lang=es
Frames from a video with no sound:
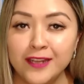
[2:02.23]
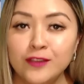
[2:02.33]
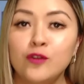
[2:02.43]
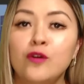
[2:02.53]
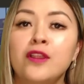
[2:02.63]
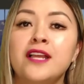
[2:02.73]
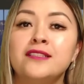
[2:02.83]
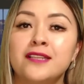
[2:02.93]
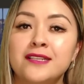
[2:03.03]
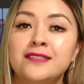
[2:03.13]

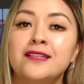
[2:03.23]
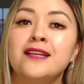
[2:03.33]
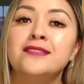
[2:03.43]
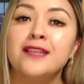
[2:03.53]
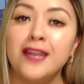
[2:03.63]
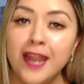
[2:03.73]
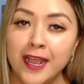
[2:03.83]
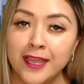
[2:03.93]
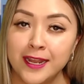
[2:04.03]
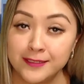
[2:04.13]
todas estas
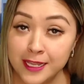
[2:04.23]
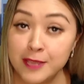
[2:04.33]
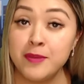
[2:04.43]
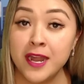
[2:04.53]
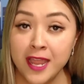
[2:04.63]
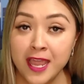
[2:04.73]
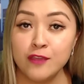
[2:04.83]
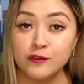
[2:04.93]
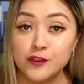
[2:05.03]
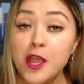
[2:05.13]
lacras y para
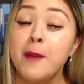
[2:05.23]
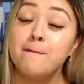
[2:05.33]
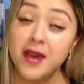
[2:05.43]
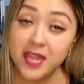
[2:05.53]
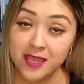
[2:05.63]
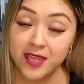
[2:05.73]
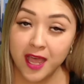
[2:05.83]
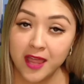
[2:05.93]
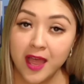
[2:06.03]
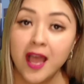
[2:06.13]
ellos va
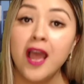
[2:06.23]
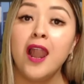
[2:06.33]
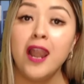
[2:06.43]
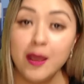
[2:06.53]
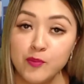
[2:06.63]
dedicada la